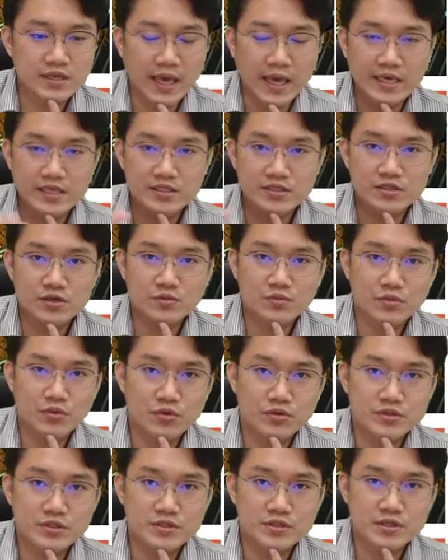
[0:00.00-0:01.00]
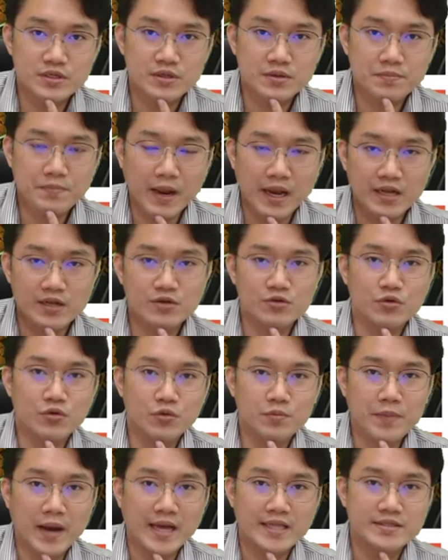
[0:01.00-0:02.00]
개인정보들을
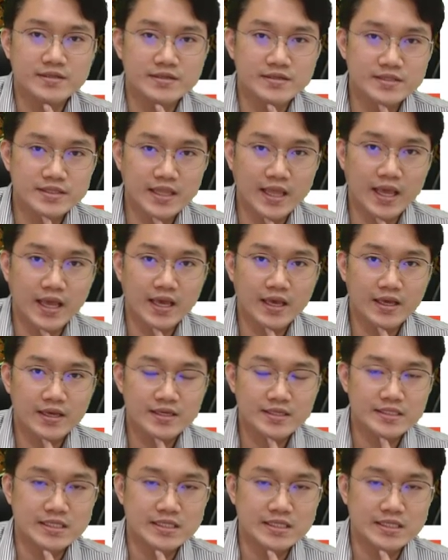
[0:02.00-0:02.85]
팔고 받을 때